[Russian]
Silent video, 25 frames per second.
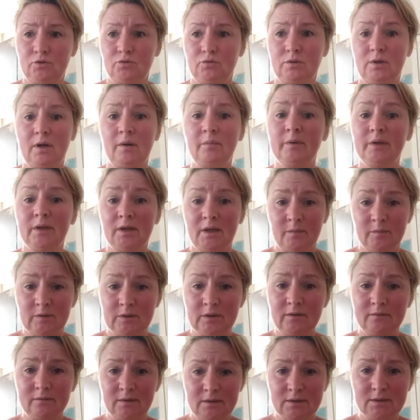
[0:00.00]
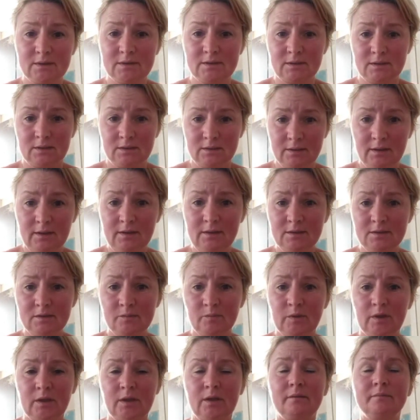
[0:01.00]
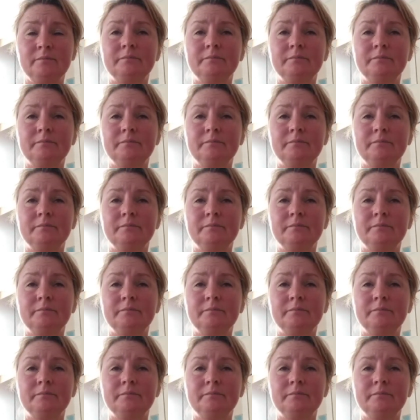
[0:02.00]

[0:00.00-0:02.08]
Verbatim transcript: камнями давайте, закидайте меня.